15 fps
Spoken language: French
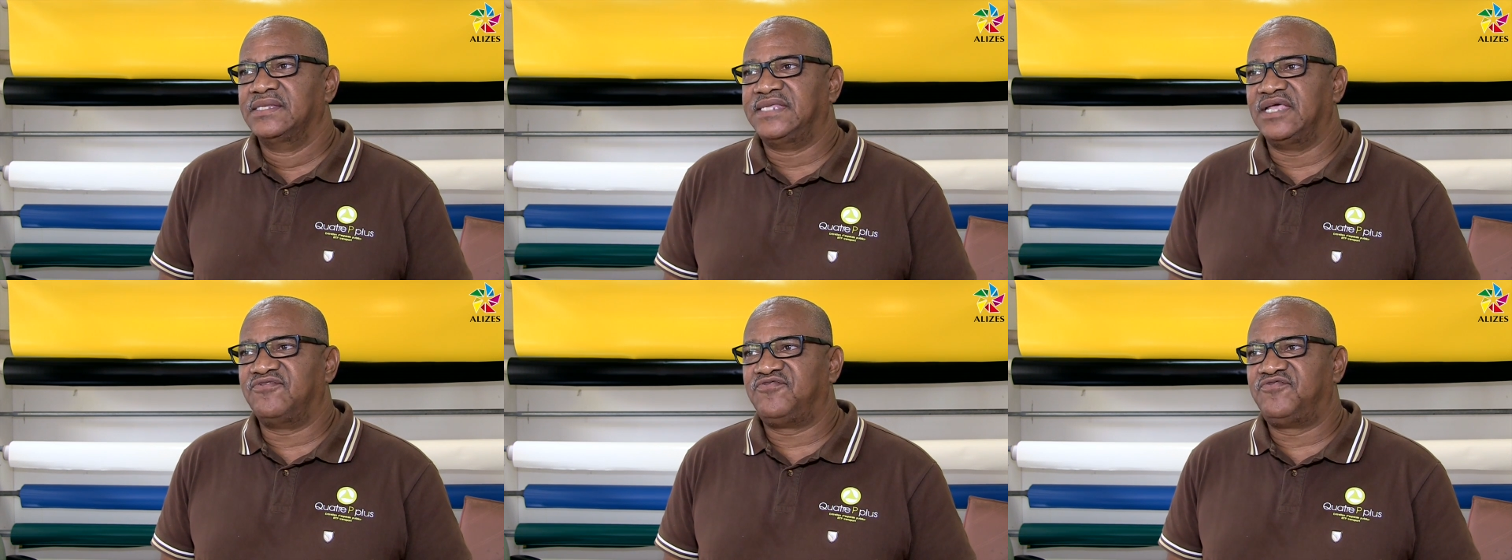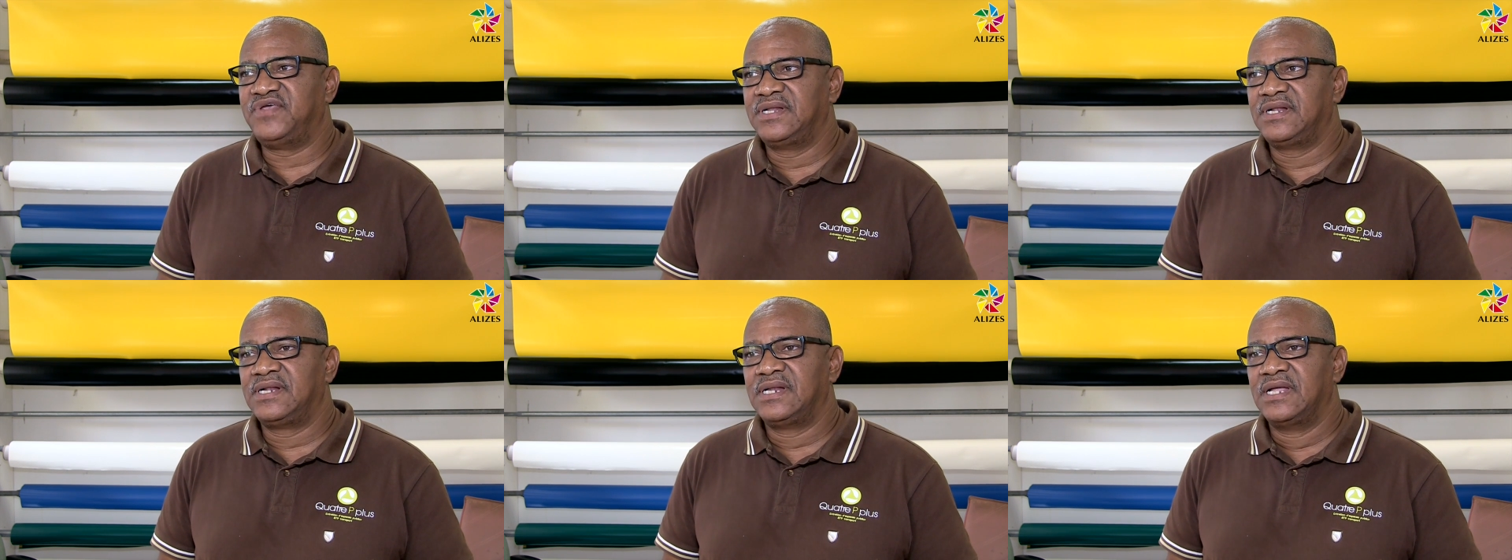des
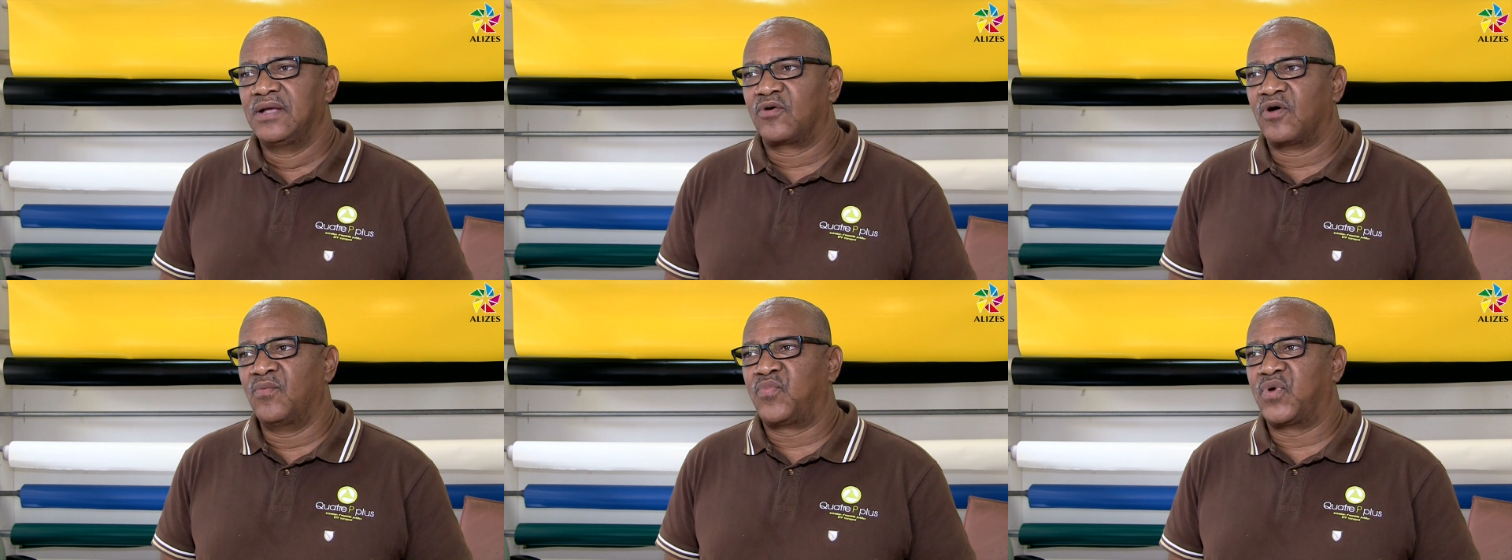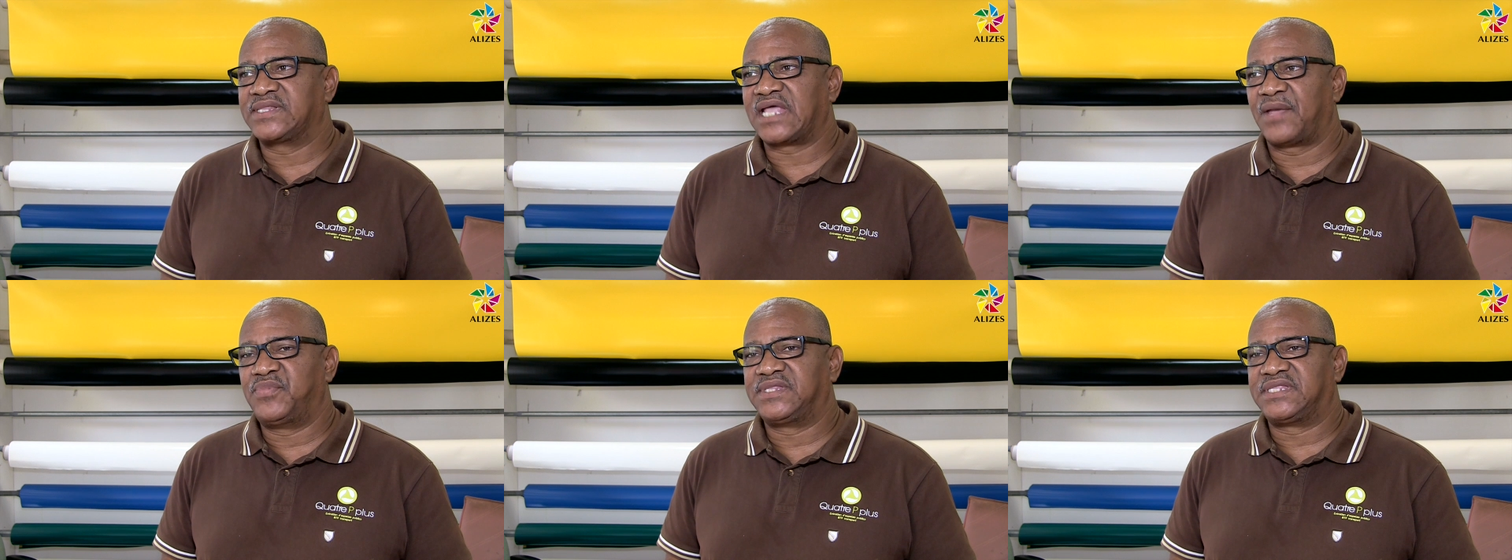villes comme
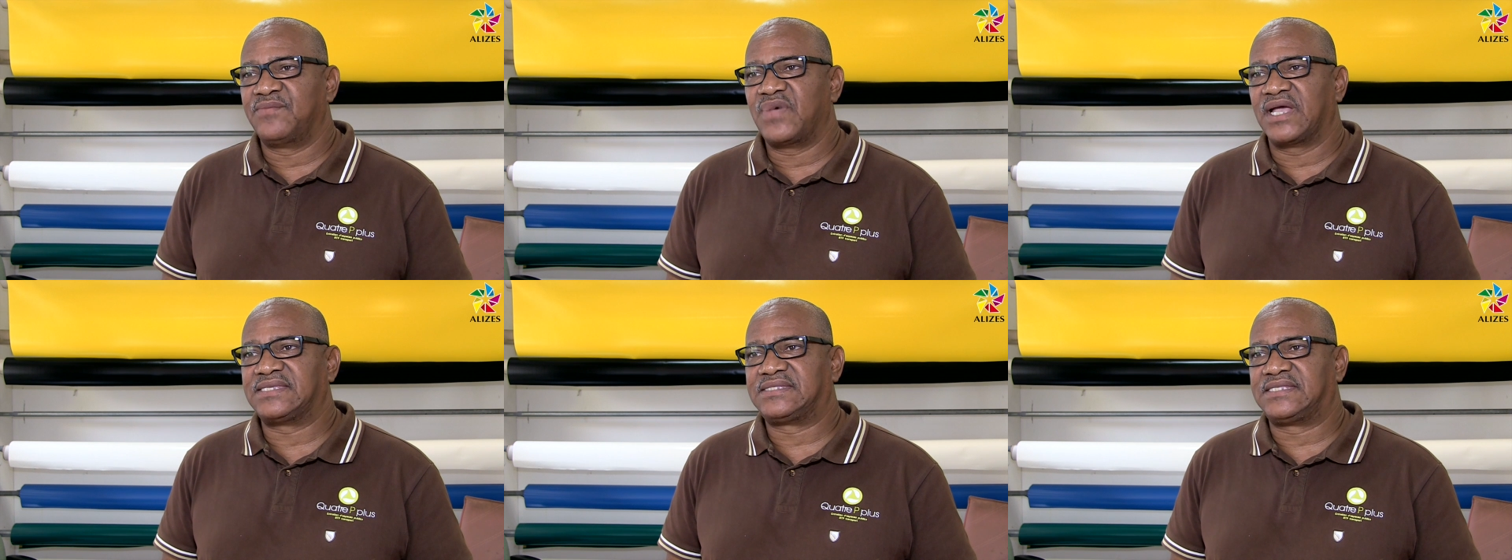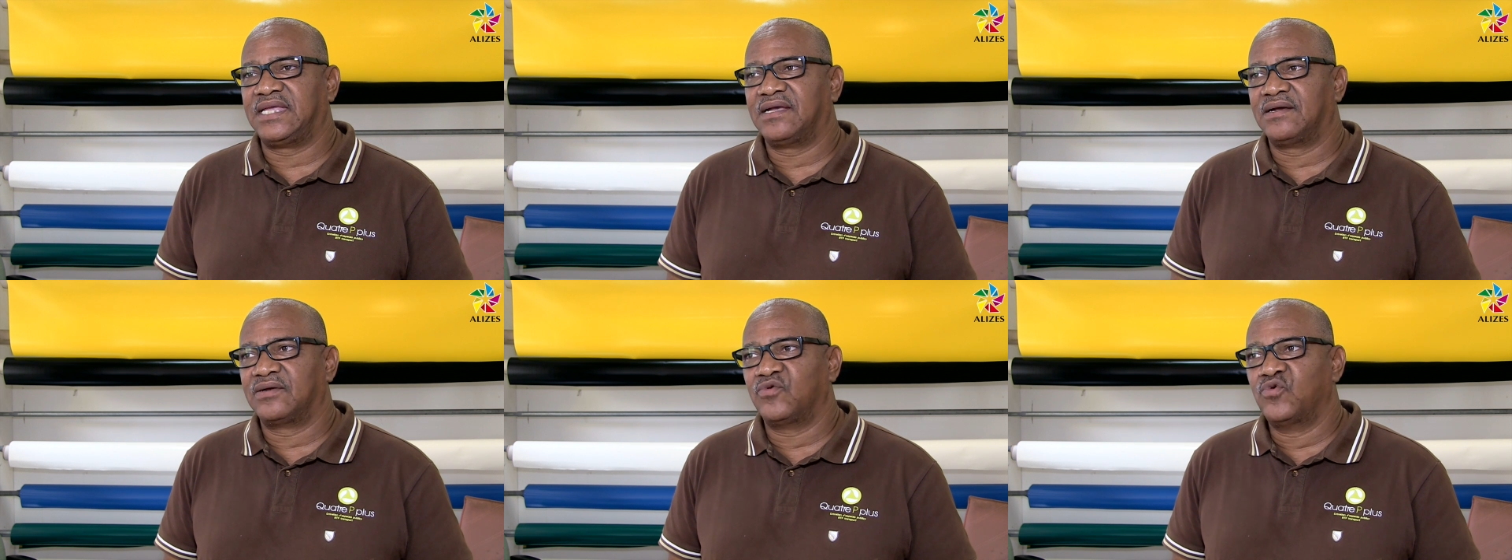pointe à pitre
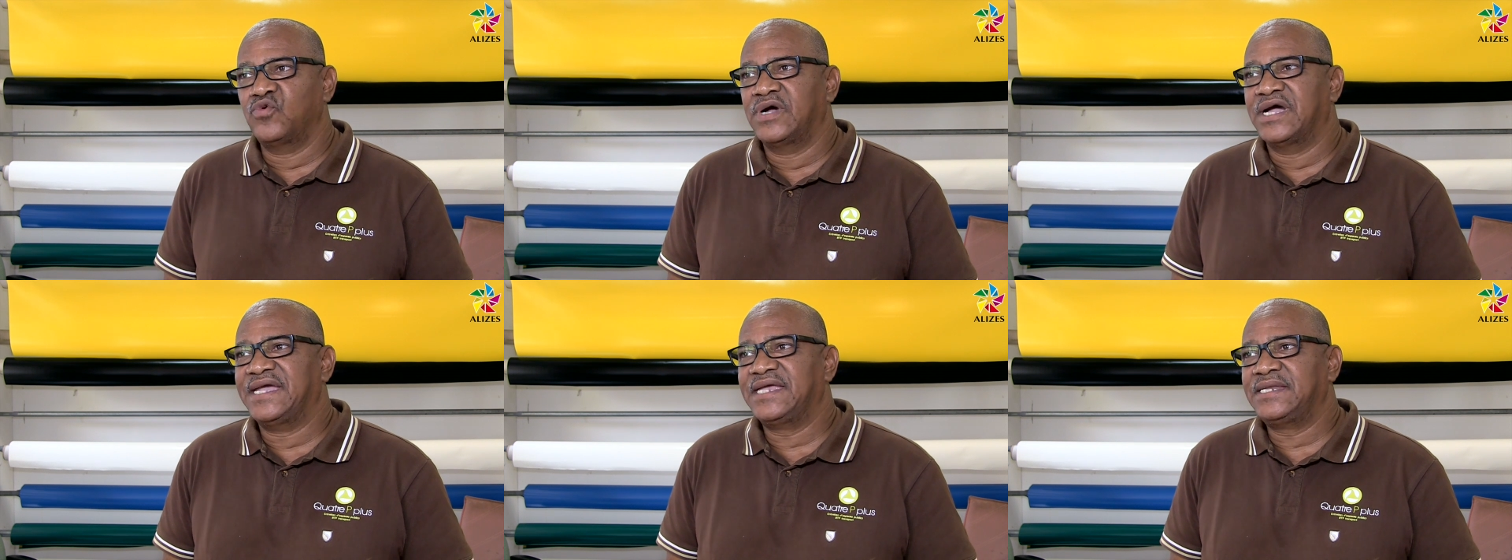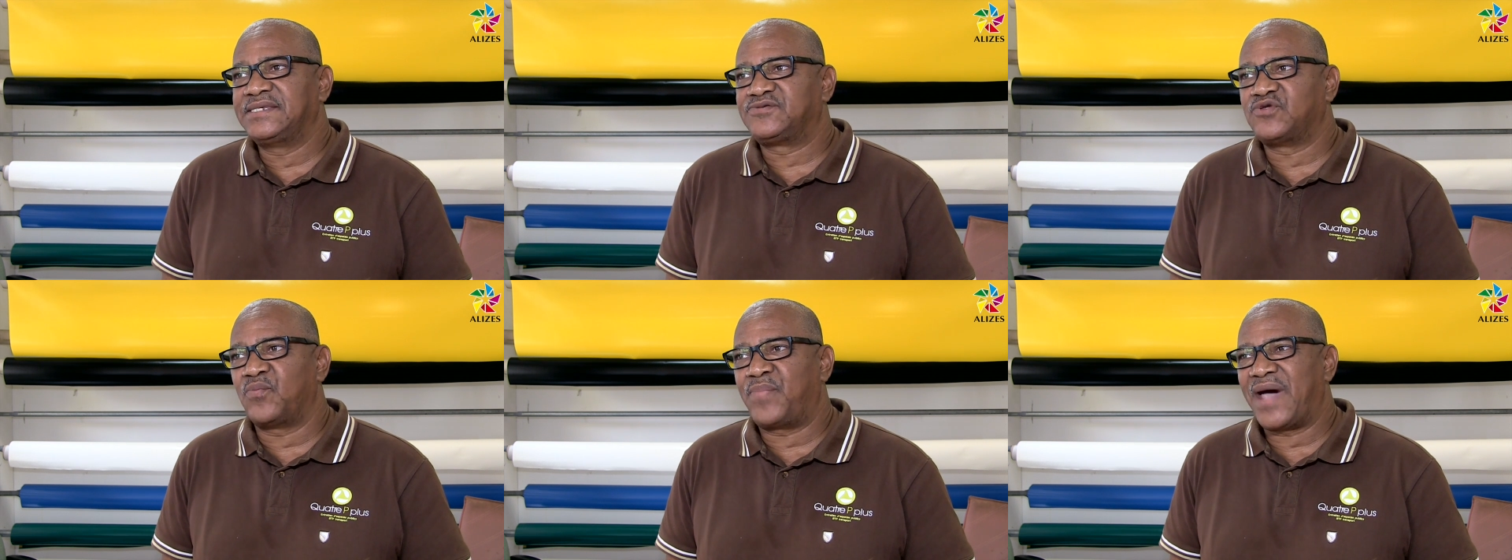bastère où rien ne
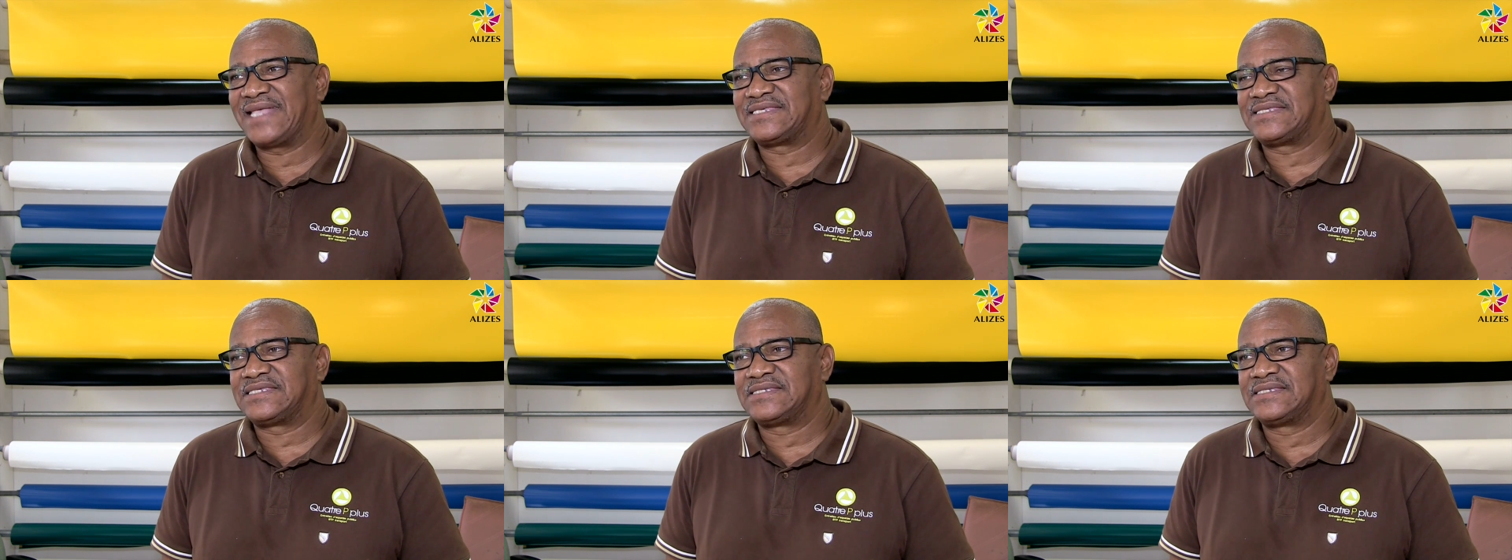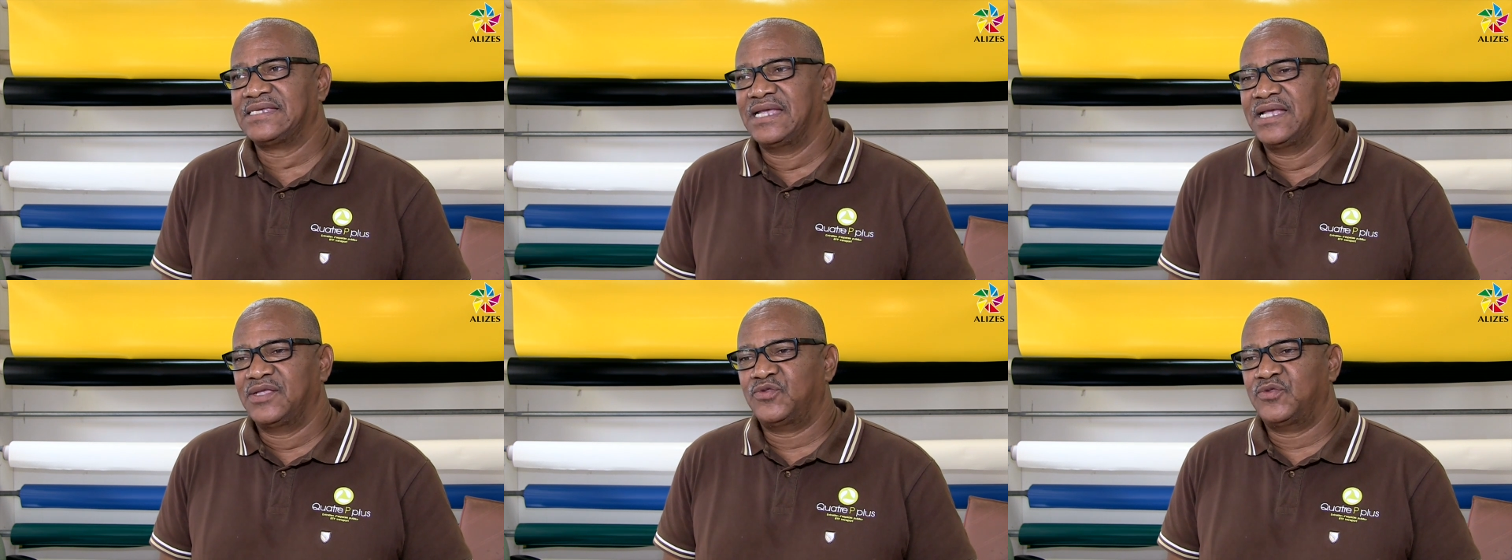se passe.